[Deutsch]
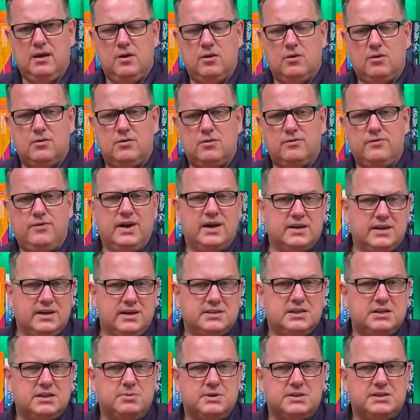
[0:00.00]
Und während er
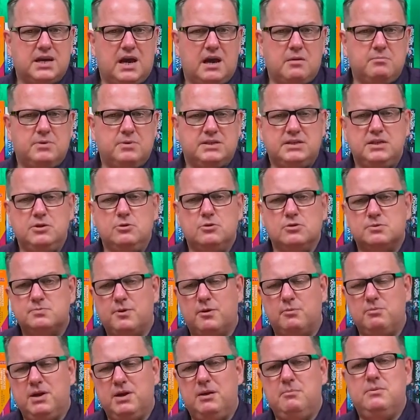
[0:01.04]
sich mit seinen
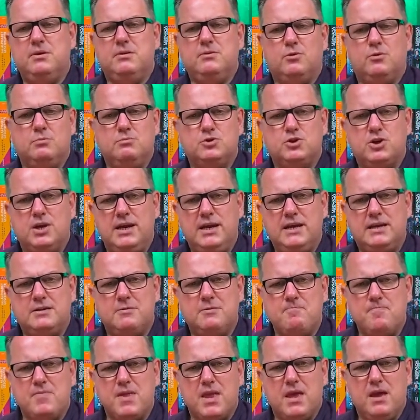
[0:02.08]
Beziehungsproblemen rumschlägt,
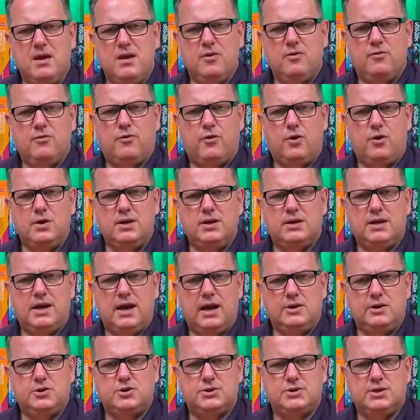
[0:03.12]
freundet
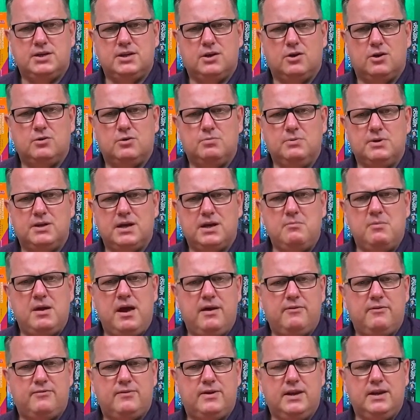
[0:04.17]
Cash sich auch mit einem
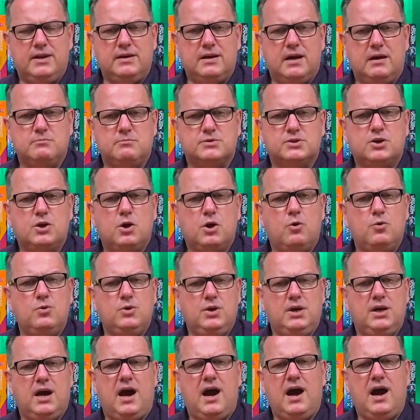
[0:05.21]
Häftling namens
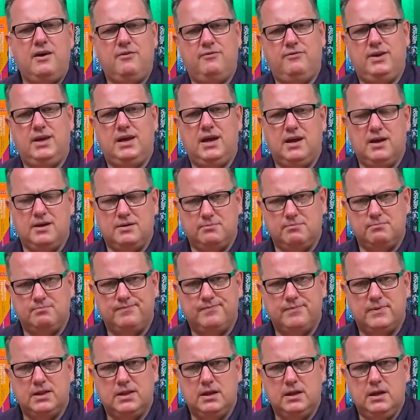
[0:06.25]
Cody Ivy an.
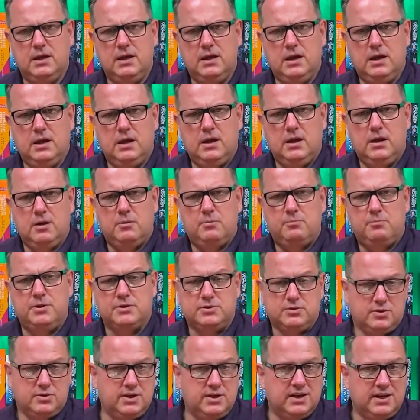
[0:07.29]

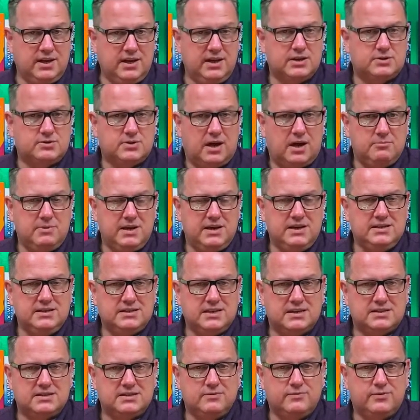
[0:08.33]
Persönliche Nähe zu einem
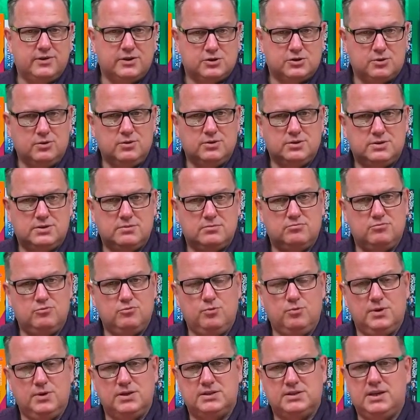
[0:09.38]
Insassen verstößt
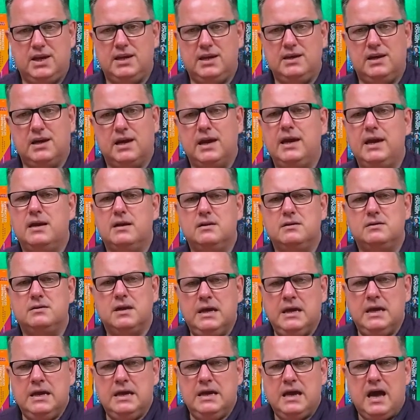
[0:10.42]
übrigens gegen die Regeln,
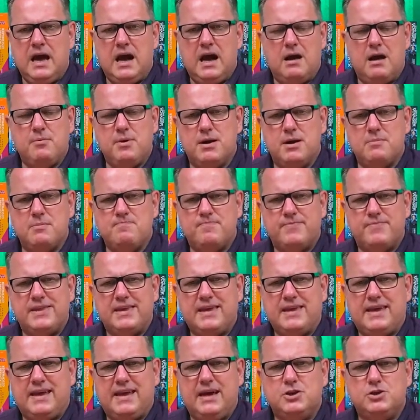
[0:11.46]
aber
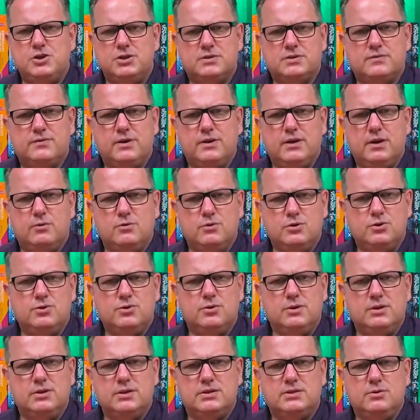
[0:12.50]
Cash ist von der
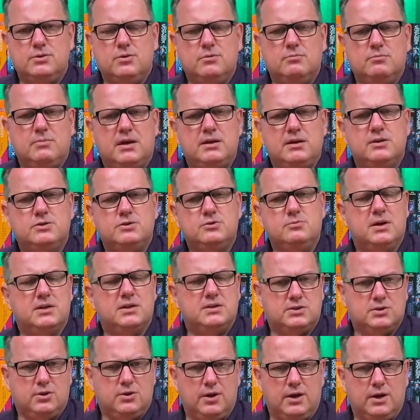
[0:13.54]
Unschuld des jungen Mannes
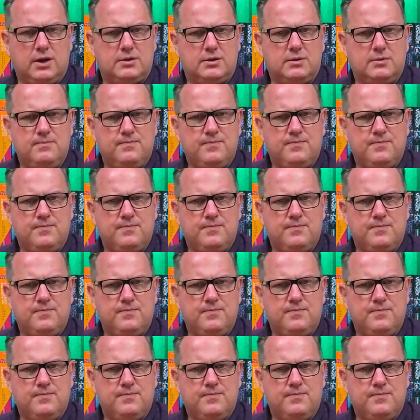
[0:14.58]
überzeugt.